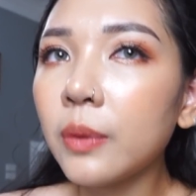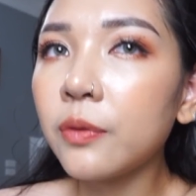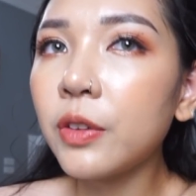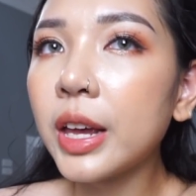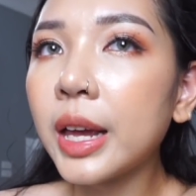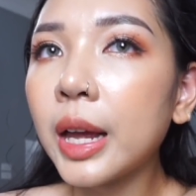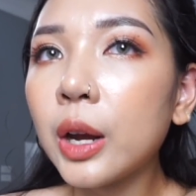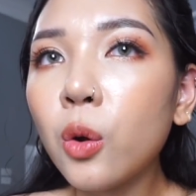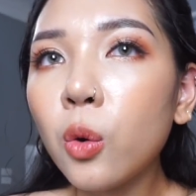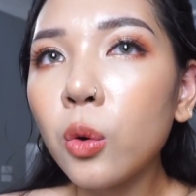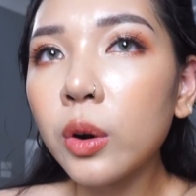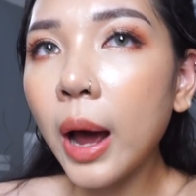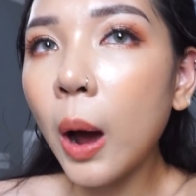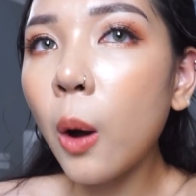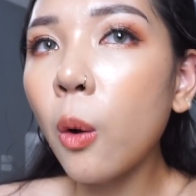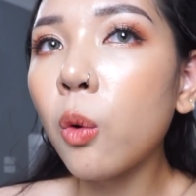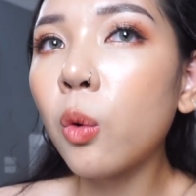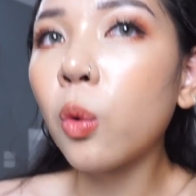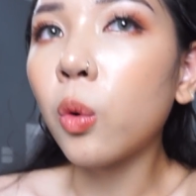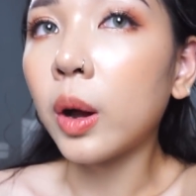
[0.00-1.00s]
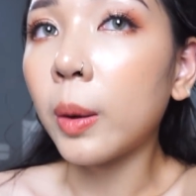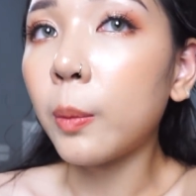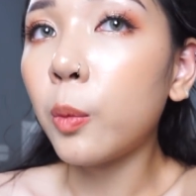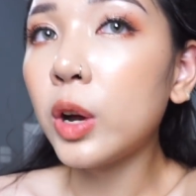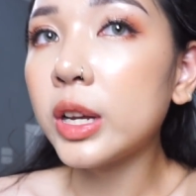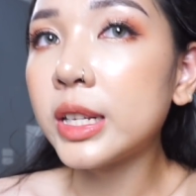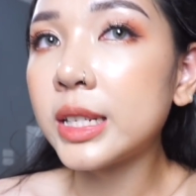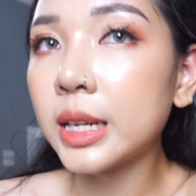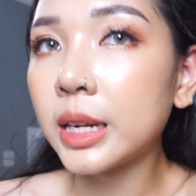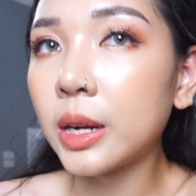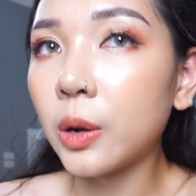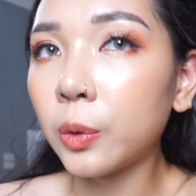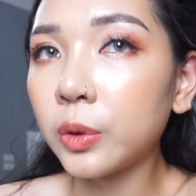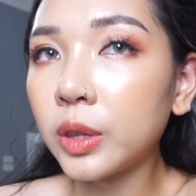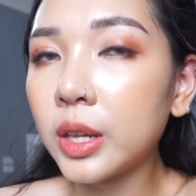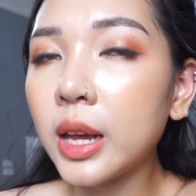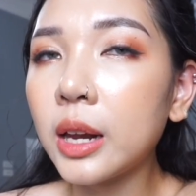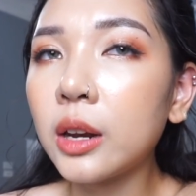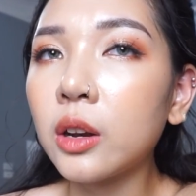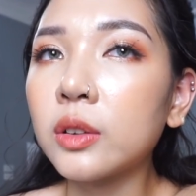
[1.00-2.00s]
Vì cái độ đau của cái buổi triệt đầu
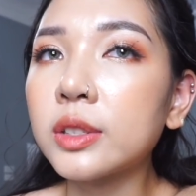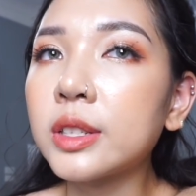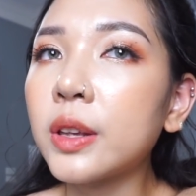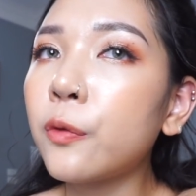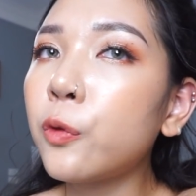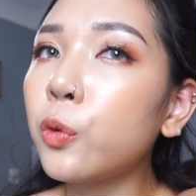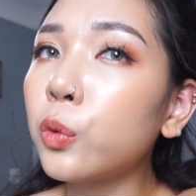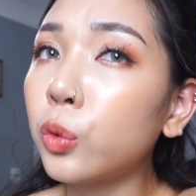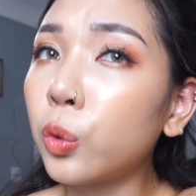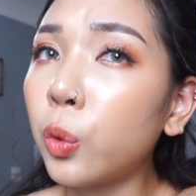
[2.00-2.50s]
tiên nó sẽ phụ